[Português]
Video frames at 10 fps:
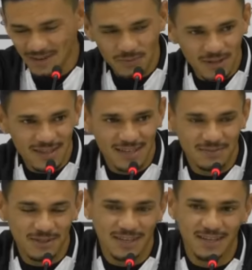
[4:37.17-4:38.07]
Boa tarde,
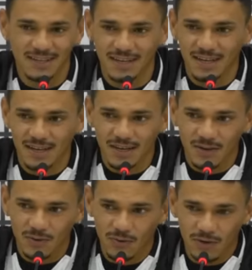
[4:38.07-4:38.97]
boa tarde.
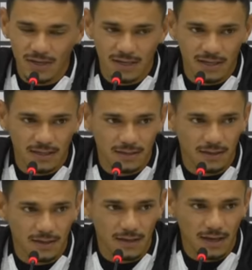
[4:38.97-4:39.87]
Olha,
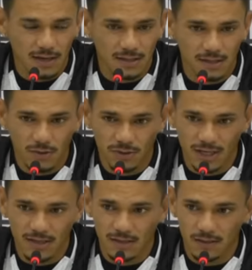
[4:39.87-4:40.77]
gente, eu
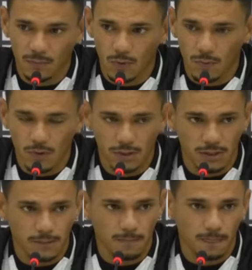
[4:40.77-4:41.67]
já tinha essa
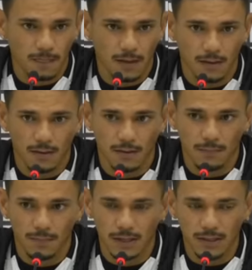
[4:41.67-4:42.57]
proposta há
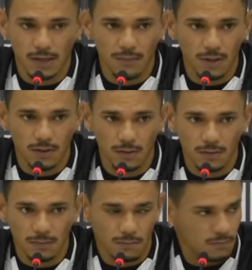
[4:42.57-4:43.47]
praticamente
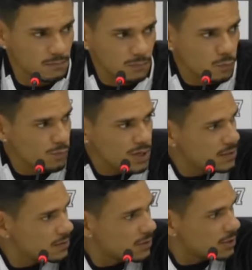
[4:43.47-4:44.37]
um
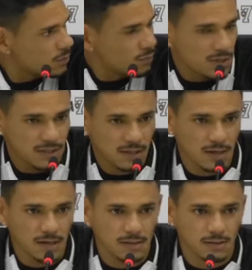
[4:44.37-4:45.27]
mês, acho que um mês
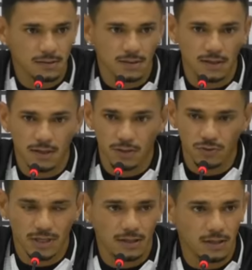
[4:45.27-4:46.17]
atrás. É, eu
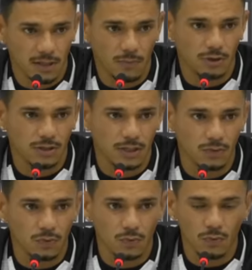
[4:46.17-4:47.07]
já tinha
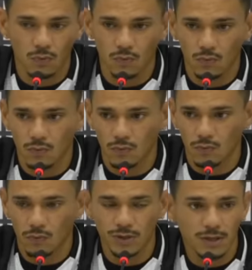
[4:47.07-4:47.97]
demonstrado o,
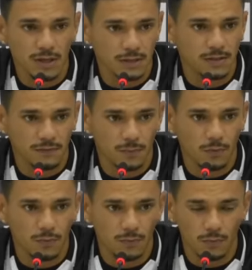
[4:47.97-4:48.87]
o interesse de vir para
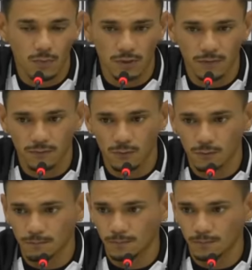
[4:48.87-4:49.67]
o Botafogo.